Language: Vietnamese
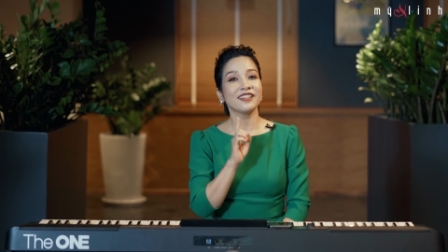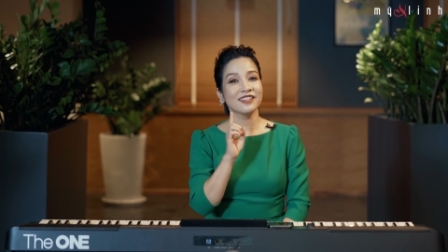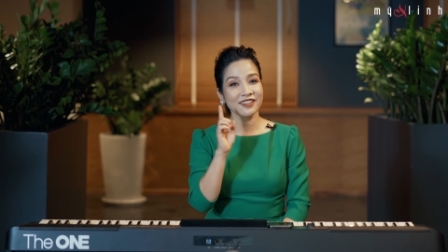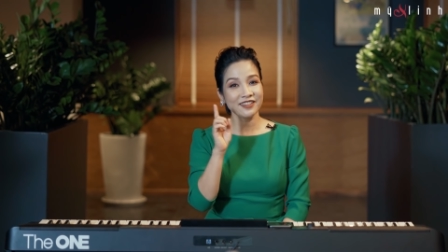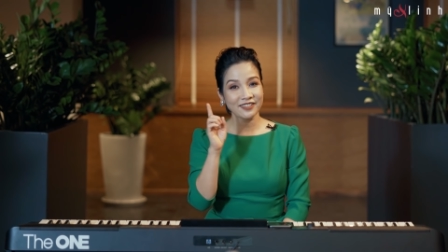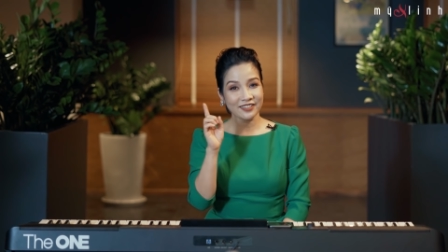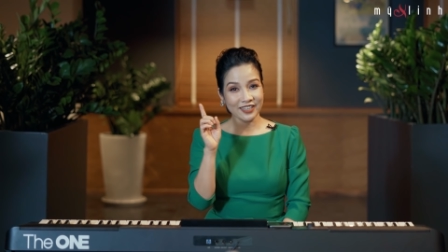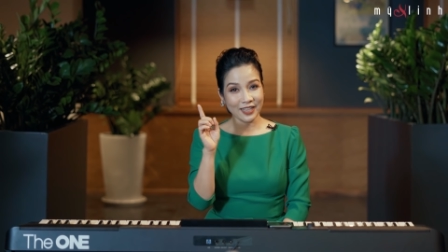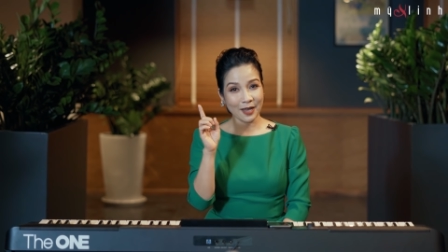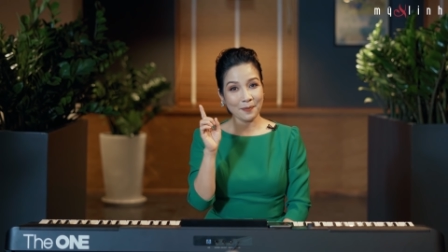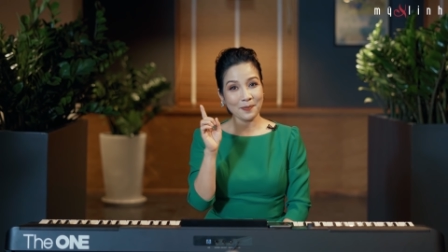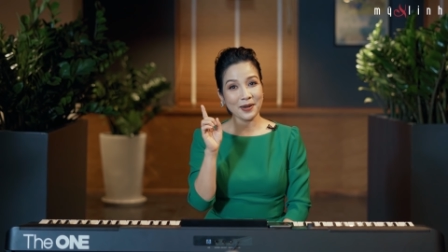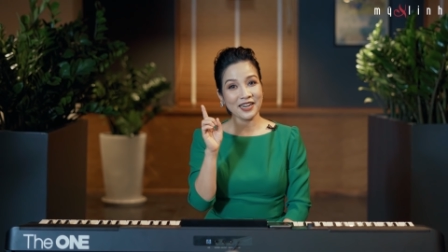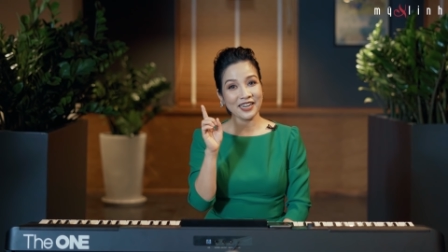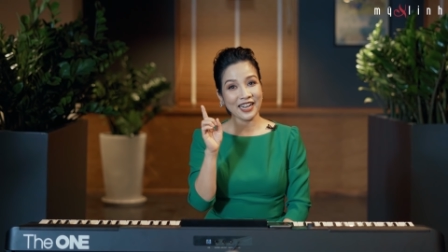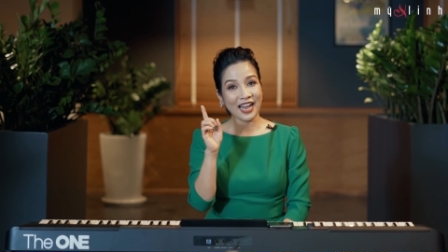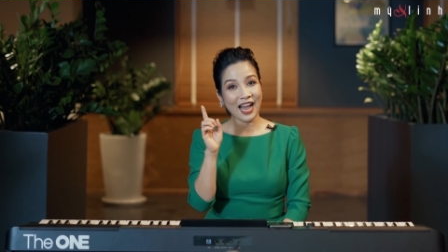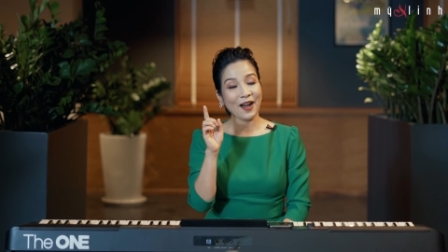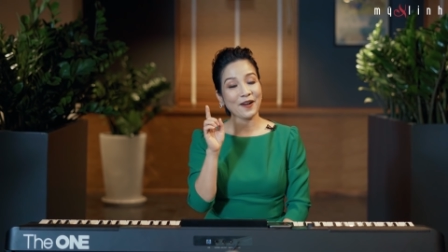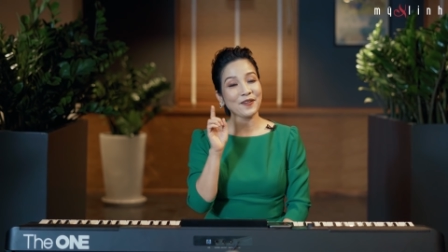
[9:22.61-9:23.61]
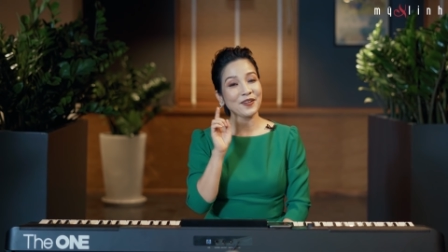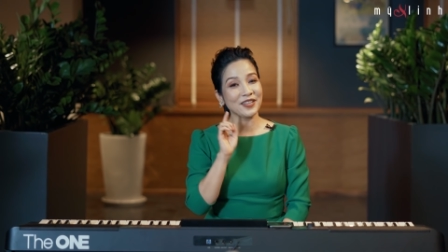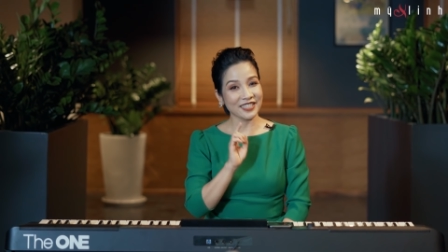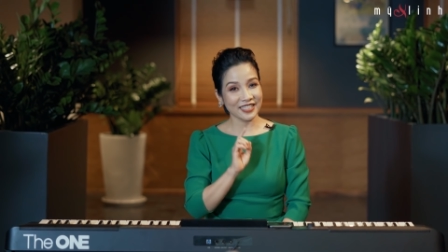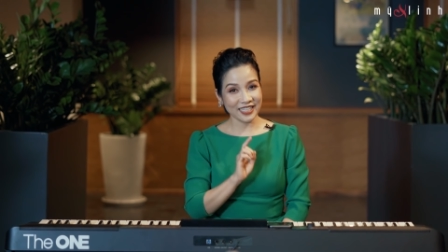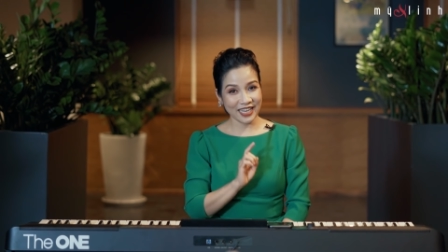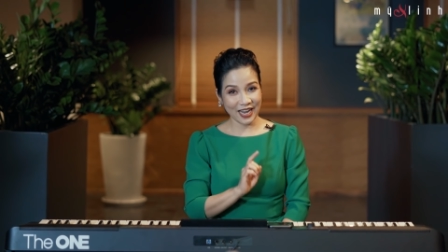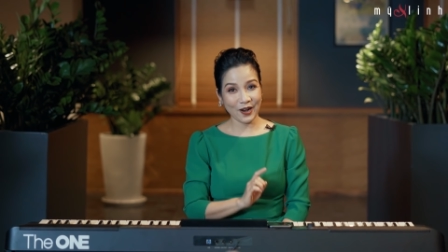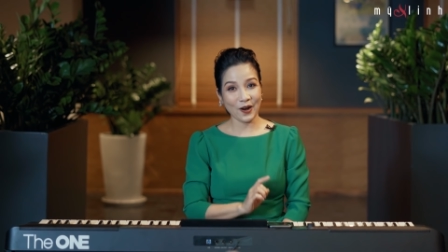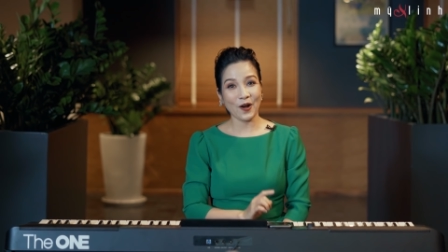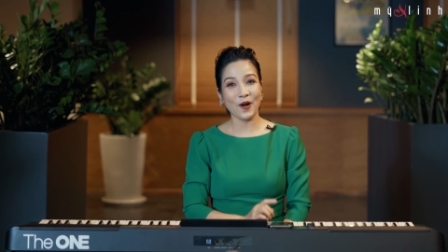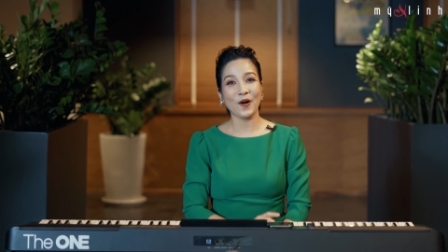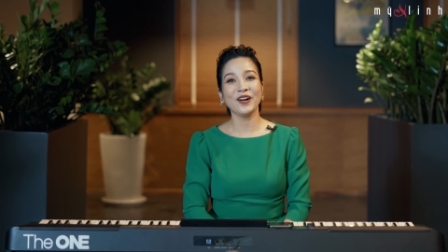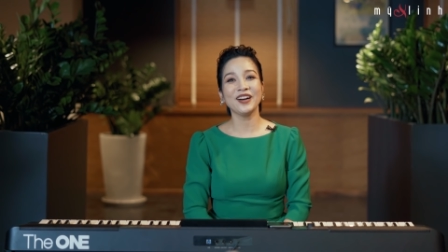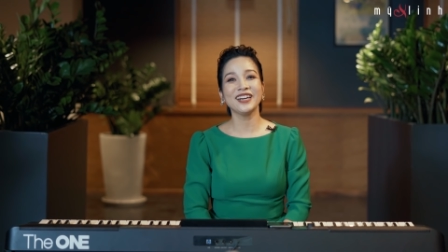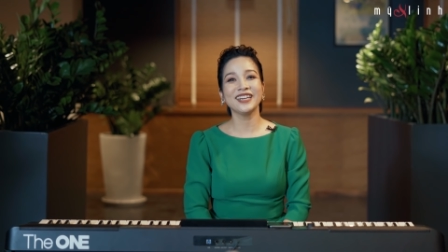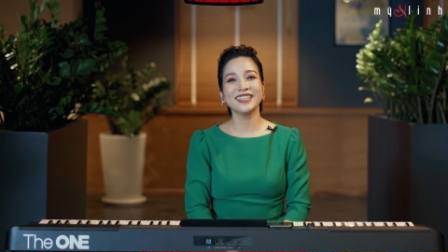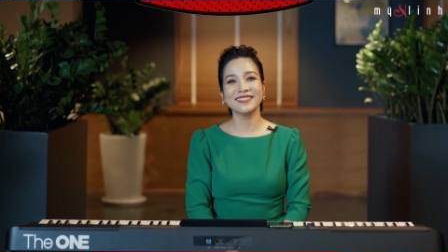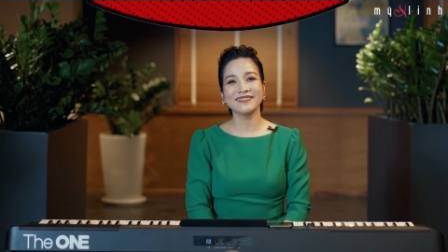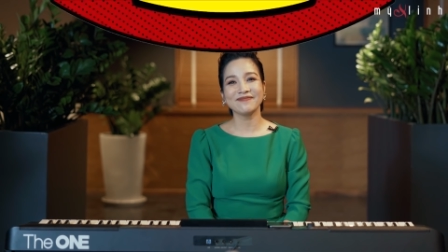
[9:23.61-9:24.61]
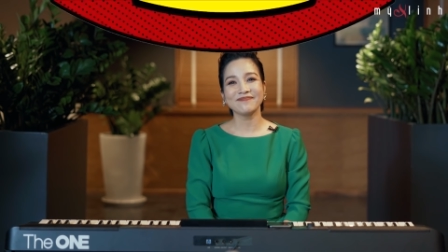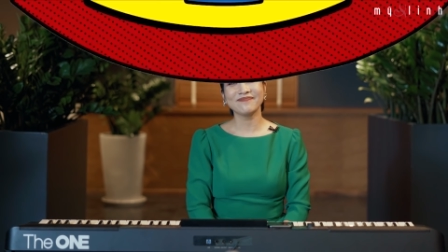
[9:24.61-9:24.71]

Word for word: từ dưới thấp lên cao sẽ khó hơn